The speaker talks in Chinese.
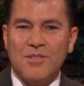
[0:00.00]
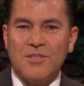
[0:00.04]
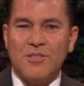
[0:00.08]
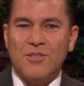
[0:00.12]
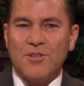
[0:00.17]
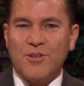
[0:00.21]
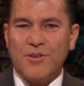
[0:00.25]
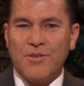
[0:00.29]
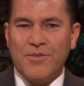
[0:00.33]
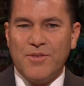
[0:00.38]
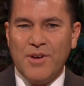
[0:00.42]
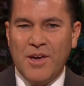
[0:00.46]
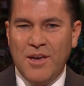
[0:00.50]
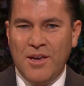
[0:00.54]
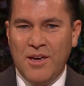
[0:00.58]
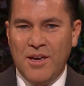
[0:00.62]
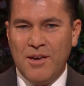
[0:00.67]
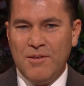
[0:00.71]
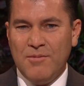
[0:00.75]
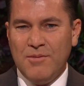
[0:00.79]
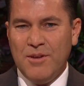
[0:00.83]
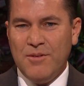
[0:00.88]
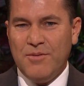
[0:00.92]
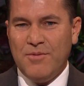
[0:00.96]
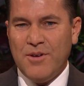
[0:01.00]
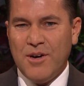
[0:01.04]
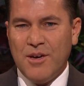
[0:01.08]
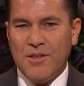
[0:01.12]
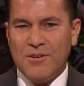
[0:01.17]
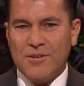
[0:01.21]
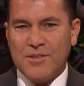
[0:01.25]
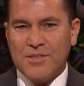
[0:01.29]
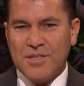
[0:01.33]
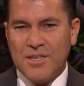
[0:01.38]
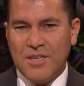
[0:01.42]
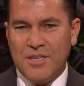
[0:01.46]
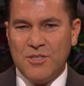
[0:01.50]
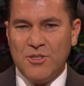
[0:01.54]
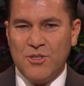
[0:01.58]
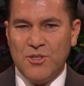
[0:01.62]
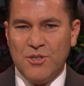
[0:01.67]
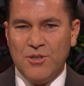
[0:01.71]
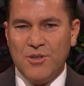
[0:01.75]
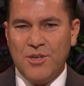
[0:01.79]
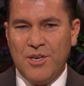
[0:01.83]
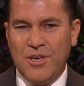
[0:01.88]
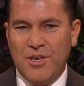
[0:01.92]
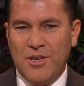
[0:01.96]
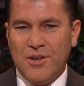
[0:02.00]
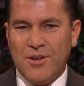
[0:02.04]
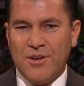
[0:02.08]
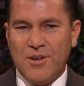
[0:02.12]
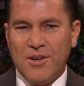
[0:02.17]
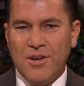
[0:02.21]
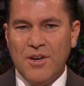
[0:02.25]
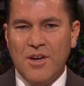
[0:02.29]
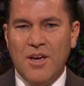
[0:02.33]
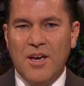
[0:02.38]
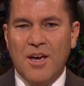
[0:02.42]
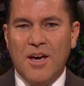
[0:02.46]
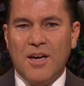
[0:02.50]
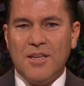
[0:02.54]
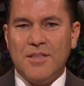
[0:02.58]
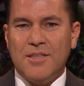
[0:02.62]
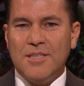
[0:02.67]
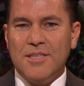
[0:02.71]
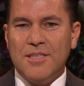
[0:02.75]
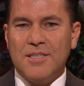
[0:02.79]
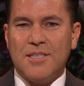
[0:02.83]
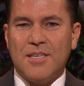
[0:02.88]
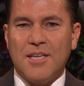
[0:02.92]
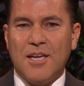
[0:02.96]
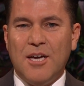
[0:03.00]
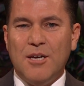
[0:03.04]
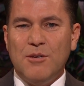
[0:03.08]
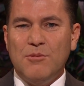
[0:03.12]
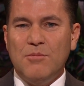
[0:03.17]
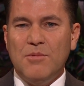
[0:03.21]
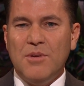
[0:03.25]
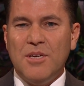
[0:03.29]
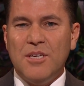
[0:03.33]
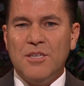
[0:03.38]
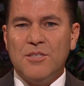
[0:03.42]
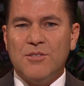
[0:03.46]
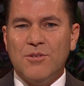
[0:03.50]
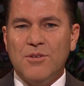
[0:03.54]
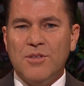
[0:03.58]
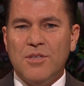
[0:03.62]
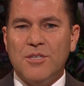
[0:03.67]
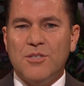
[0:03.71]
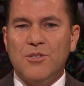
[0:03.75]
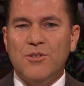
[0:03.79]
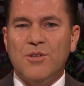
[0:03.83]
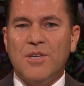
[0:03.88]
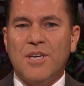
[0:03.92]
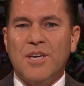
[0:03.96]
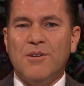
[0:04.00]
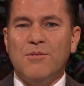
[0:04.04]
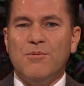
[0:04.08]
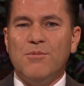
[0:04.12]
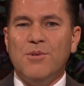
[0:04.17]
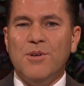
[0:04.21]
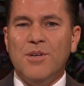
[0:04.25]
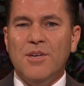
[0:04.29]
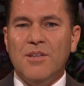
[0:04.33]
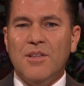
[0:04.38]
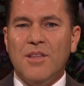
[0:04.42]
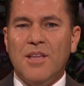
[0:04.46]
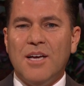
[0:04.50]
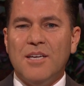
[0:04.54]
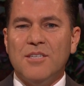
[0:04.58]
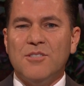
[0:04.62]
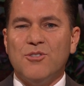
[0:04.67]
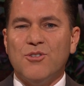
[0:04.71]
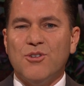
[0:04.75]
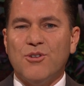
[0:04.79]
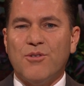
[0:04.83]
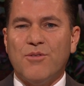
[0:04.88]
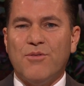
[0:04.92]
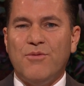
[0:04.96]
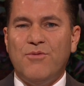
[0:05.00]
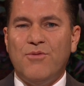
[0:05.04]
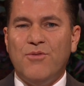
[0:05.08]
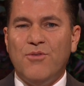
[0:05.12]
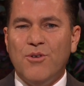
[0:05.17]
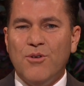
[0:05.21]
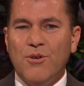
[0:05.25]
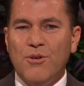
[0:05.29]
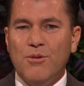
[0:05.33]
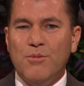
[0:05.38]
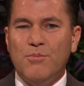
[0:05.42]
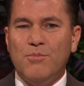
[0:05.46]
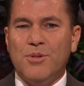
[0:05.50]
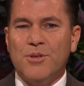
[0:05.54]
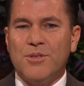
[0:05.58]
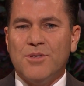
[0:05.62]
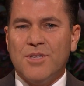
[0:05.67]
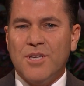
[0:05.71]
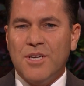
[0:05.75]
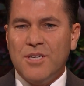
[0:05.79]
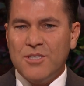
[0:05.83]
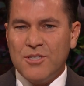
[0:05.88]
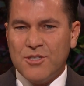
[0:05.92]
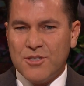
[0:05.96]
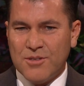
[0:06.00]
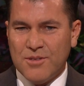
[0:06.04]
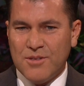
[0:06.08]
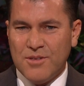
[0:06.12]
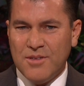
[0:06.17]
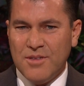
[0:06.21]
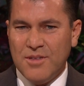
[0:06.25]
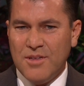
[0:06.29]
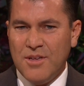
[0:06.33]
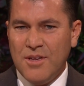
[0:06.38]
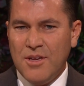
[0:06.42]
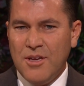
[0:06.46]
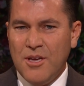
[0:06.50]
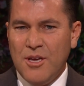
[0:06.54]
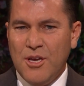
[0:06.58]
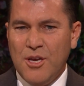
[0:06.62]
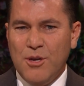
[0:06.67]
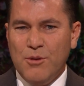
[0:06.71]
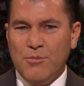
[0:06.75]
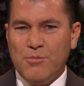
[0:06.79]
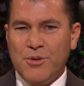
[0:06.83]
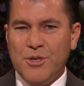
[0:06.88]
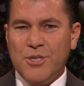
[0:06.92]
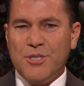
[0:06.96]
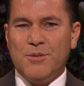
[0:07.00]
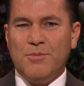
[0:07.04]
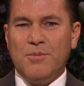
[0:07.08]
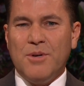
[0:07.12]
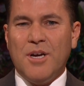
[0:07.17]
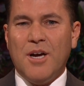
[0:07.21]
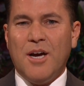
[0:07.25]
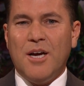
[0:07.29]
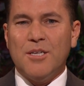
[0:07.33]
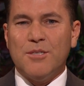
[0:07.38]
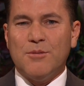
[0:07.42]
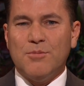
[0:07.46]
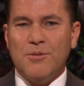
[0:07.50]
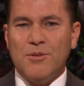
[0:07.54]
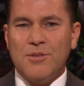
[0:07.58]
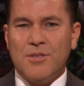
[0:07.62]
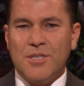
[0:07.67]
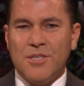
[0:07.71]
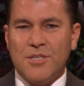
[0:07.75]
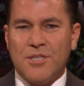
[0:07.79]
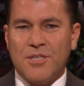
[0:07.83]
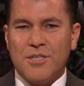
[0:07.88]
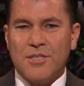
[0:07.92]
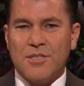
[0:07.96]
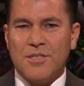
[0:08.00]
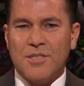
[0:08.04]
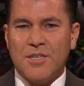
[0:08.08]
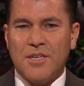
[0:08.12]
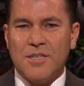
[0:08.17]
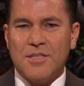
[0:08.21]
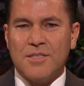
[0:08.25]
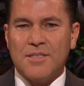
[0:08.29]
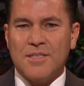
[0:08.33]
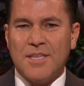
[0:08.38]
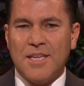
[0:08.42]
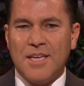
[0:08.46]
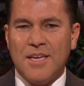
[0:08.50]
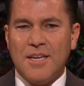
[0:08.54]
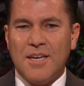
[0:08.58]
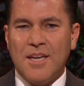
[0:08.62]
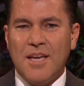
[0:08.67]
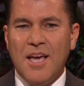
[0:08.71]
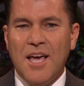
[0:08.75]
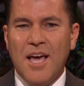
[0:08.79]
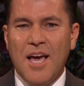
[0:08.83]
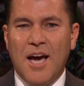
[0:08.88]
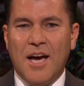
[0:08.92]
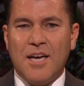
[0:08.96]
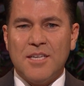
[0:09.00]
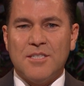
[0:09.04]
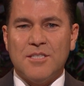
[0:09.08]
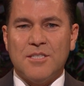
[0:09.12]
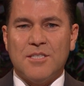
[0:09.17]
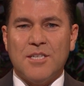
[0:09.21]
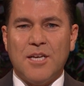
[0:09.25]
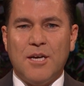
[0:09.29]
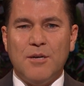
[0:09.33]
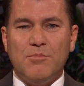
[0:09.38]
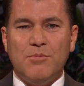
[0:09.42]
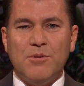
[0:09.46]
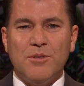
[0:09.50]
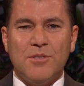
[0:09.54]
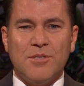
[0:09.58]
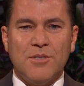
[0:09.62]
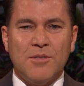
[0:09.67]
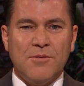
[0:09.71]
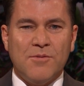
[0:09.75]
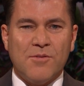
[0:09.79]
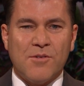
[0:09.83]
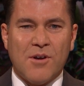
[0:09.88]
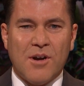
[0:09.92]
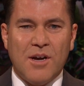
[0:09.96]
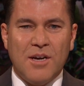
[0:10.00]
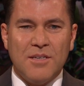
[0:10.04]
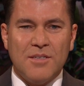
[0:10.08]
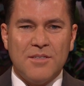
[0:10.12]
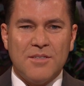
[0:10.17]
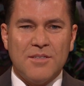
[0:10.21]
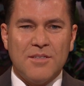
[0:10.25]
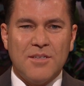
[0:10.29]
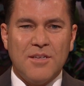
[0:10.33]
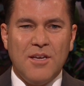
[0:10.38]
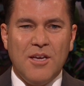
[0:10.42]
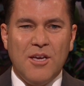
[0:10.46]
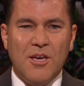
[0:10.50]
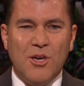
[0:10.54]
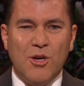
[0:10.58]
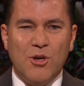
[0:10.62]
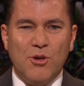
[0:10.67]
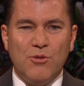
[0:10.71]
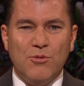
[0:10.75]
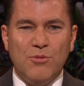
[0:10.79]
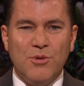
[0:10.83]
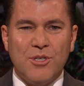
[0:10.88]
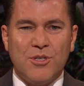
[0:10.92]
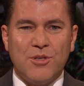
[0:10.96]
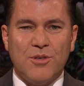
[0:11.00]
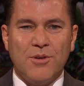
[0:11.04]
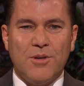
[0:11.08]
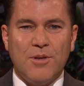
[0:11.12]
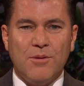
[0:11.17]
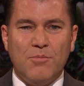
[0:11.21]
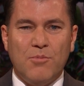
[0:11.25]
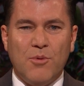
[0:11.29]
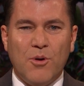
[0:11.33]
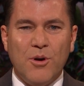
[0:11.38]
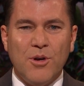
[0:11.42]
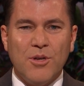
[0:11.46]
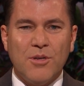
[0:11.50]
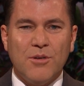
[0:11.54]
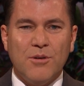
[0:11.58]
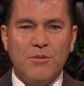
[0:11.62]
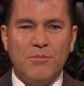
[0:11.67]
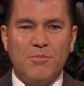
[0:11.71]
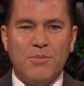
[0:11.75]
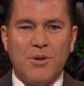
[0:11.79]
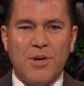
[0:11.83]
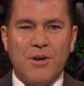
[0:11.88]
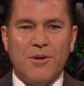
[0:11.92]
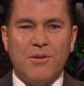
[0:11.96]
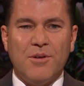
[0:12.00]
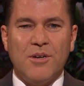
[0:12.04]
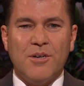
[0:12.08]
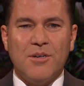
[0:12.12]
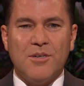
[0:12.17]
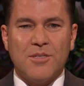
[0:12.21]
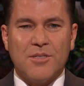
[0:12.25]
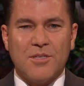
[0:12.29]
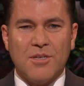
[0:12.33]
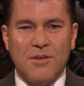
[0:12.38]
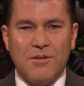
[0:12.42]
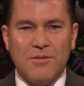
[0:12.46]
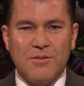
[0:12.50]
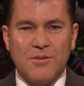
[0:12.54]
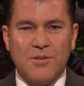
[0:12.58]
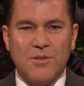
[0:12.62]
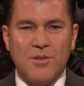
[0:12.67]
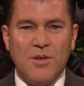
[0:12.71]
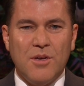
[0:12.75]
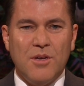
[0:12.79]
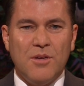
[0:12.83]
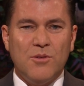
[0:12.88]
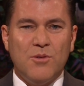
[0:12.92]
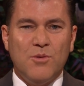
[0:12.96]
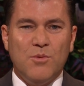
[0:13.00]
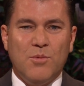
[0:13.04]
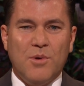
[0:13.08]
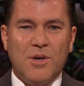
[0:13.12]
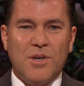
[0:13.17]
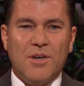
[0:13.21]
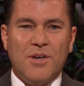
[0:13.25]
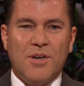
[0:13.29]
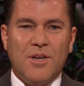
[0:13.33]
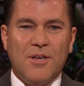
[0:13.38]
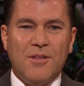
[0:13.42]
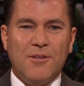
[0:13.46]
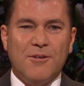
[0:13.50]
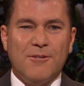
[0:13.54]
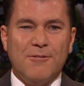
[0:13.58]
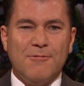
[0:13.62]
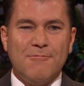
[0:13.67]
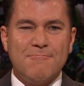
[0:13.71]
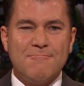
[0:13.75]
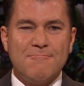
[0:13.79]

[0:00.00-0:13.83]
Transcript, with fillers: 你的天赋在这时候差遣你来到这里，一大原因是要让你得以发挥自己全部的潜能。宣讲我的福音，教导我们，作为基督的门徒，我们应当避免互相比较。